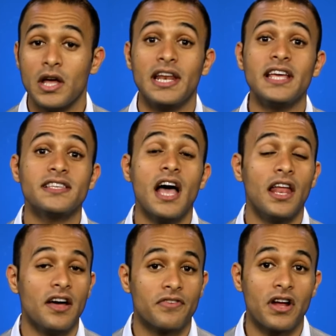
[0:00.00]
ليس
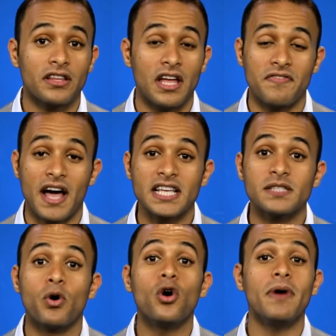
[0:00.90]
الأفراد
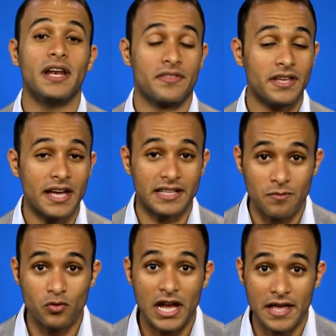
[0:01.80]
فحسب هم الذين
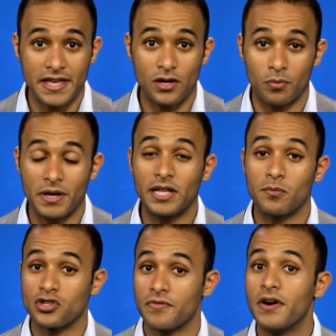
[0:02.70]
يدعمون هذه العملات
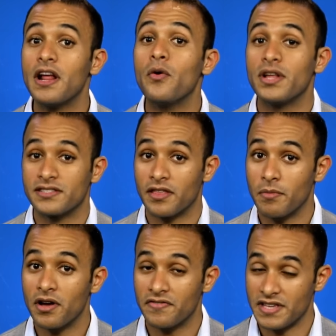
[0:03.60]
المشفرة
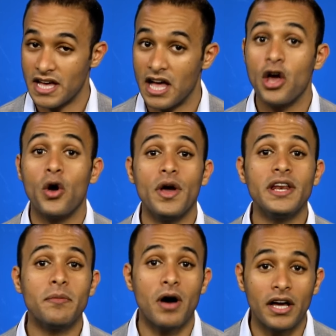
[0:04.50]
والاستثمار فيها
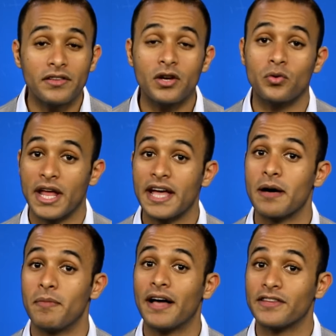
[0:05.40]
وإنما أيضا هناك
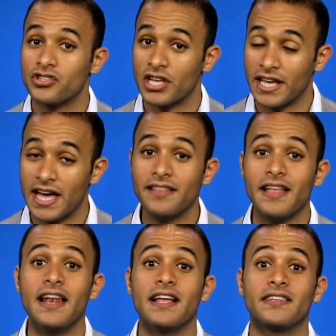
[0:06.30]
بعض الشركات
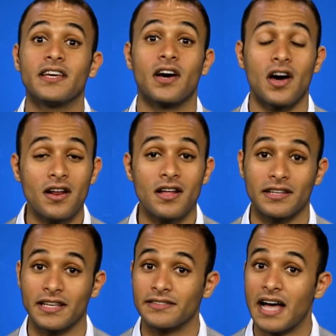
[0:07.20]
التي
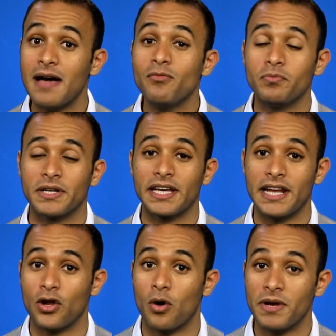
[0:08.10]
قررت التعامل من
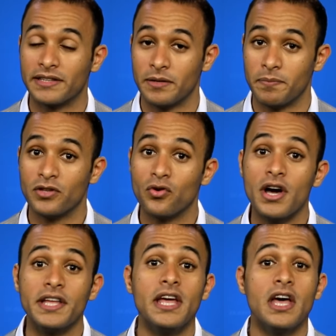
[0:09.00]
خلال عملة
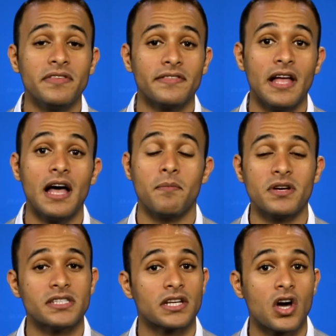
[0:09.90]
البيتكوين مثل
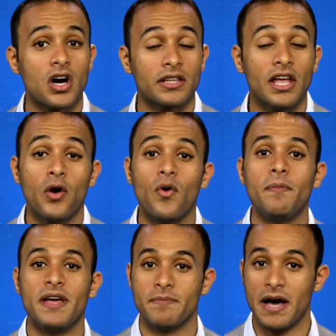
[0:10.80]
ماستر كارد
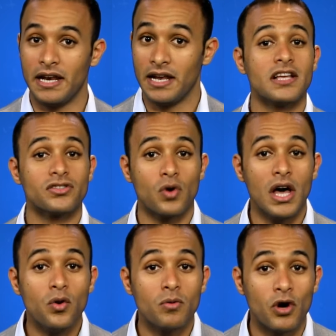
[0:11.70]
وباي بال
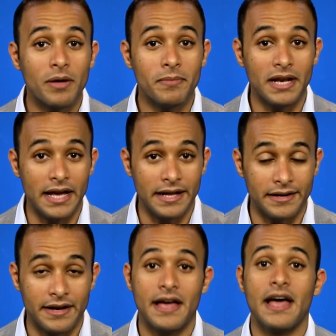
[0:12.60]
السؤال المهم الآن
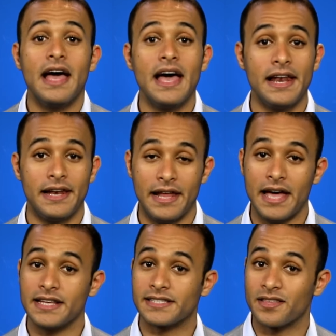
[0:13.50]
هل
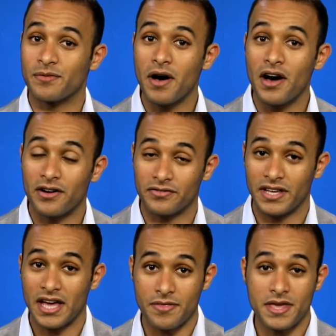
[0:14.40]
الاستثمار
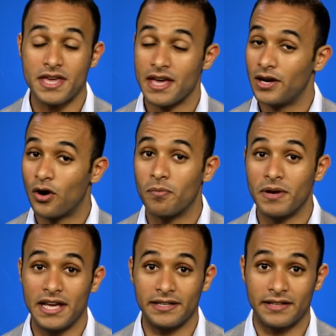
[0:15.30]
في هذه
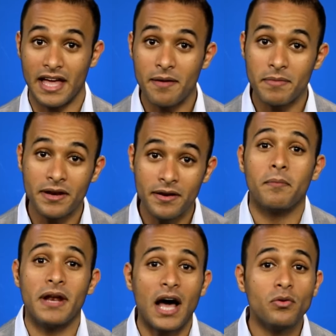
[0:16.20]
العملات آمن؟
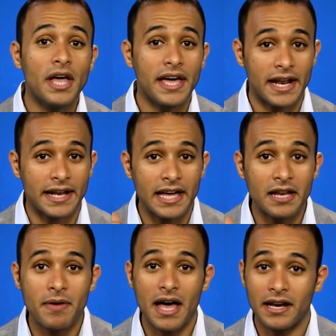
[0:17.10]
بالعودة إلى
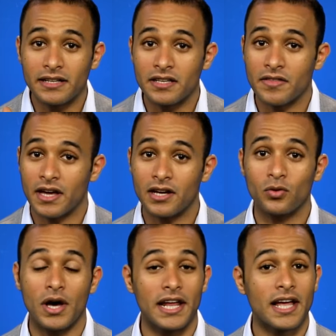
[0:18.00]
الكلمة التي
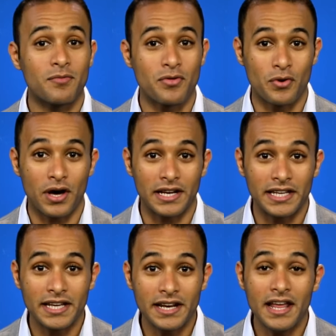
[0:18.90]
ذكرتها لك منذ
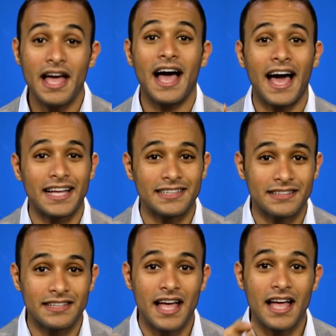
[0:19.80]
قليل
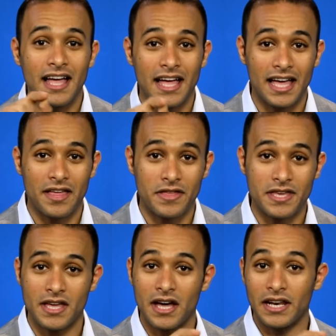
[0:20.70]
حتى هذه
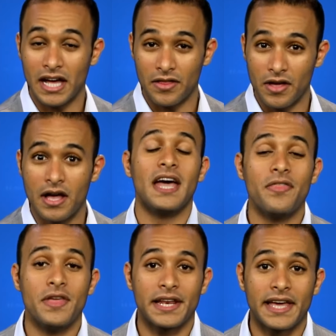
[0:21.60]
اللحظة.
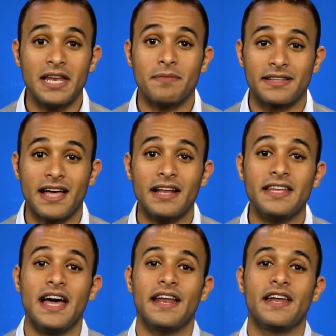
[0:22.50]
هذه الكلمة
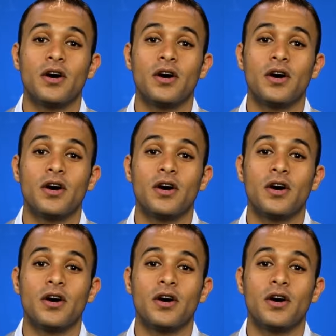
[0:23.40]
تعني أن